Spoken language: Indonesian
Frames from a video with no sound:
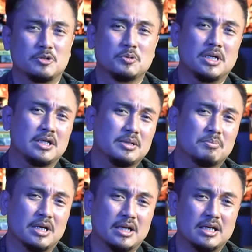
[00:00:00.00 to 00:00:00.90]
duga ini
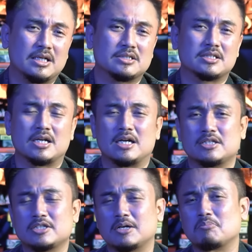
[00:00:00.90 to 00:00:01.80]
mereka
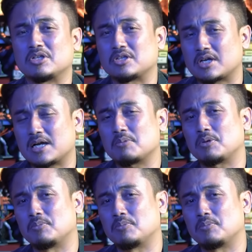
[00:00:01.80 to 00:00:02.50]
sengaja menyerang